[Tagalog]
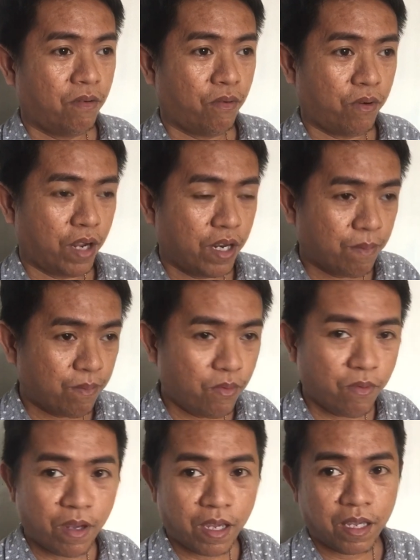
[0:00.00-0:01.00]
Or hanap
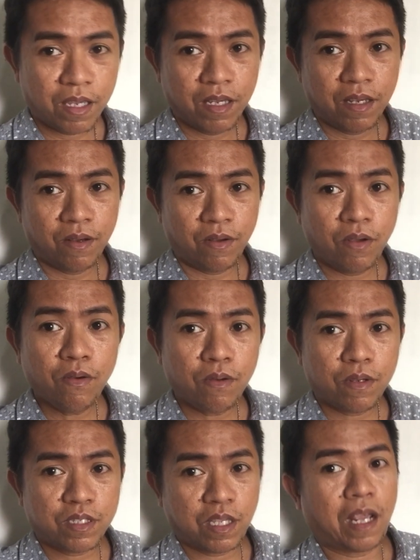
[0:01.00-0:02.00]
buhay. Yun,
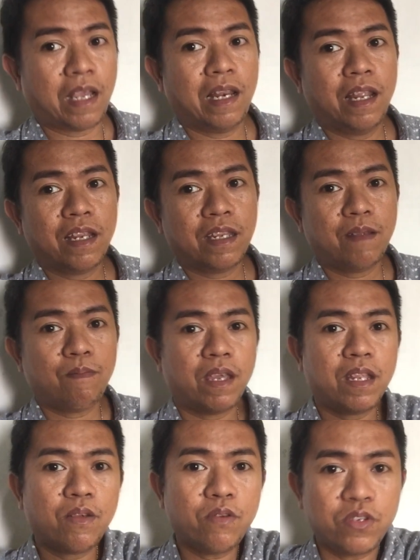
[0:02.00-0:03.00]
struggling din
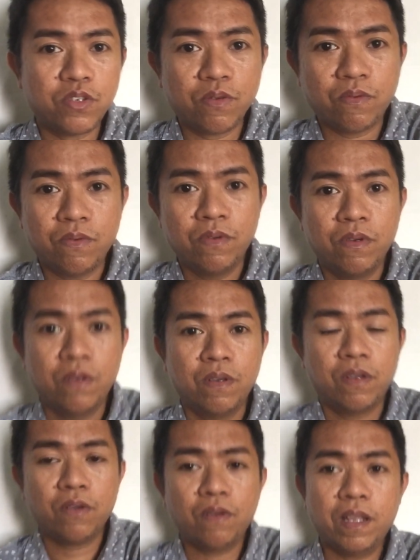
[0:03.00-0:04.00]
may negosyo.
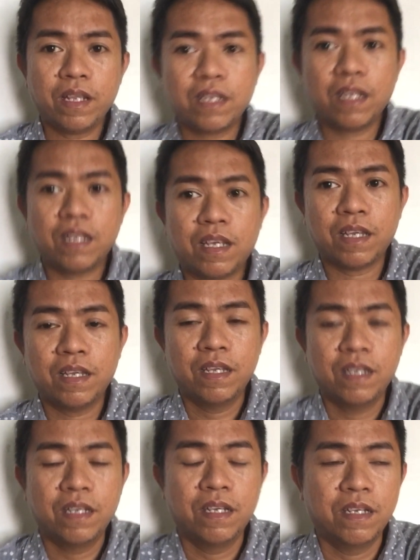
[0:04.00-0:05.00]
Yun lang din na
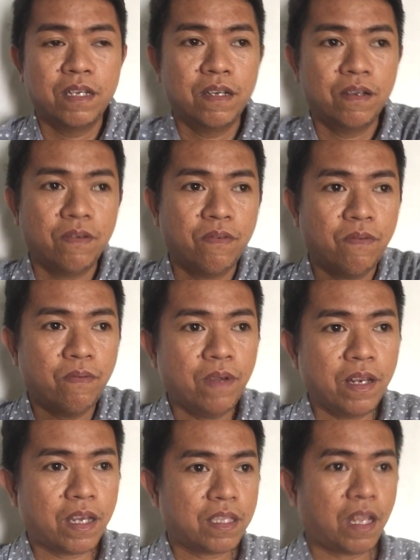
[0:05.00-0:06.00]

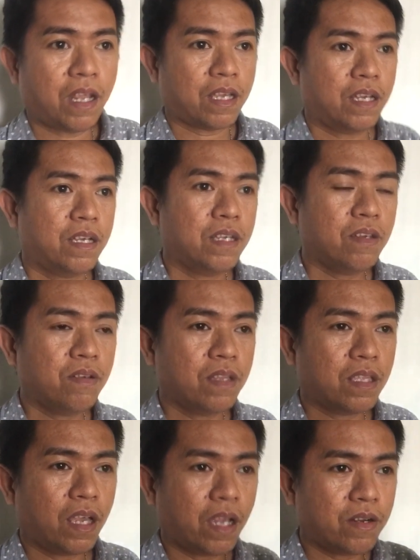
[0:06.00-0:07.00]
wala talaga.
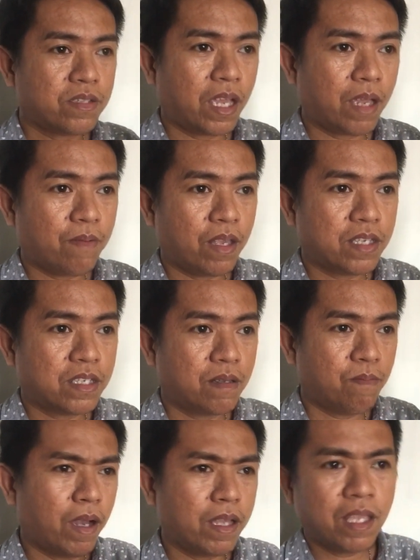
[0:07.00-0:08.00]
Our time is
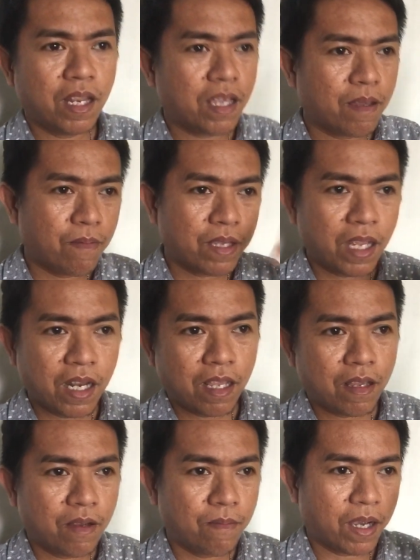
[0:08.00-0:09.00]
madali,
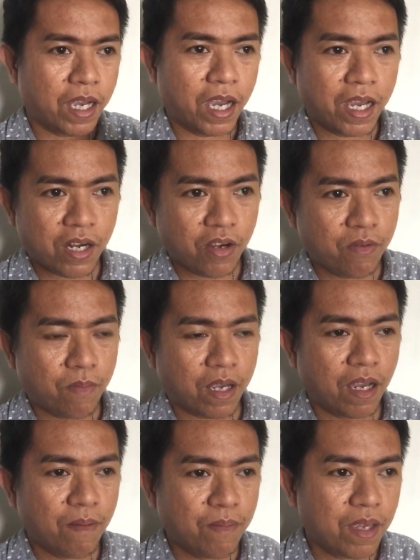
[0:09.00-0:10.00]
madaling mag-araw,
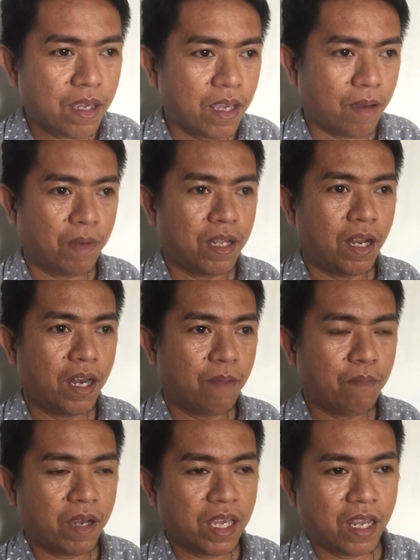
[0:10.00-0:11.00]
maggabi, ah, madali
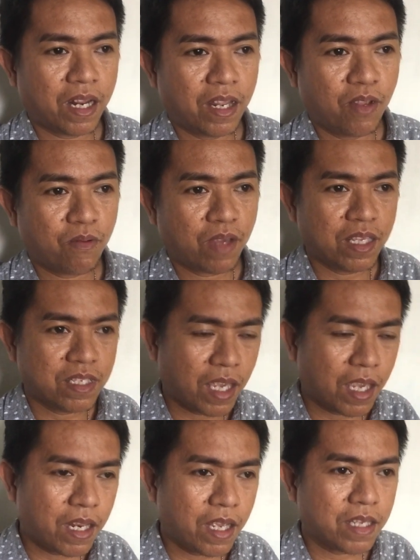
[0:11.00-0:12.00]
bayarin yung
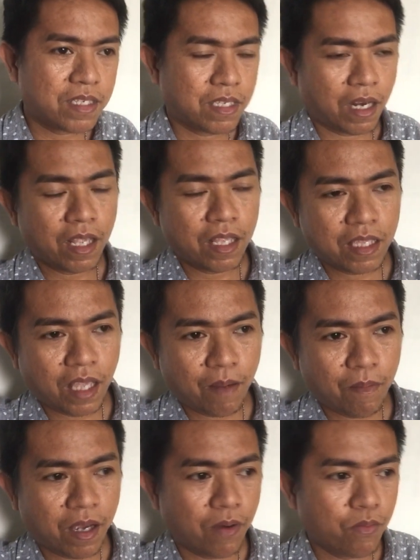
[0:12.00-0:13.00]
kinsenas,
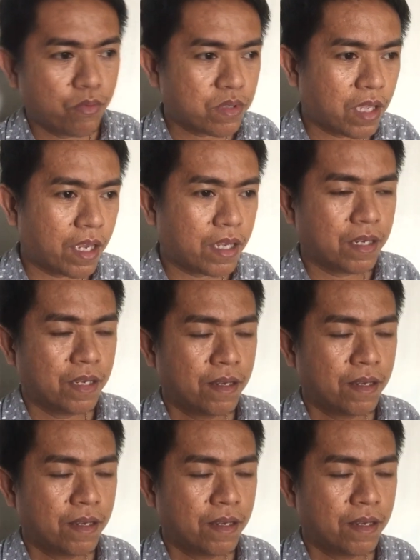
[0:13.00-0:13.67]
30, mga utang.